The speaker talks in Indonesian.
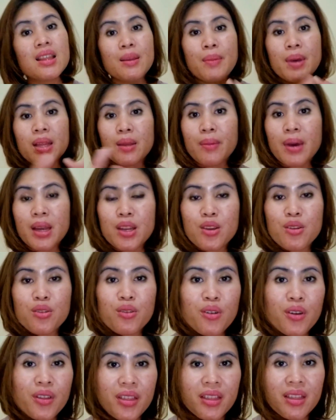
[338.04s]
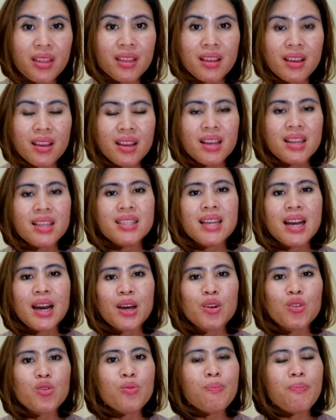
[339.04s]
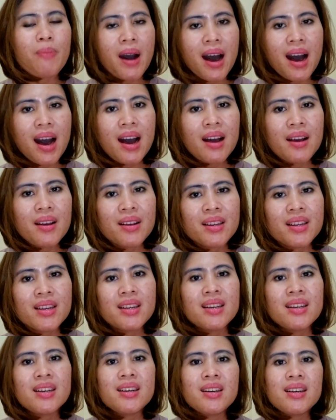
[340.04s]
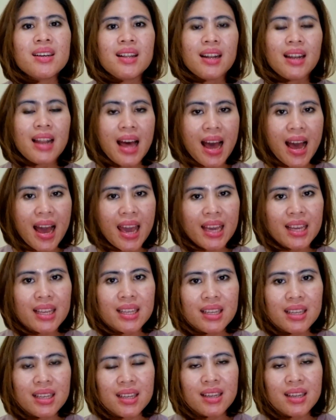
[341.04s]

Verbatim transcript: teman-teman youth, jangan lupa like,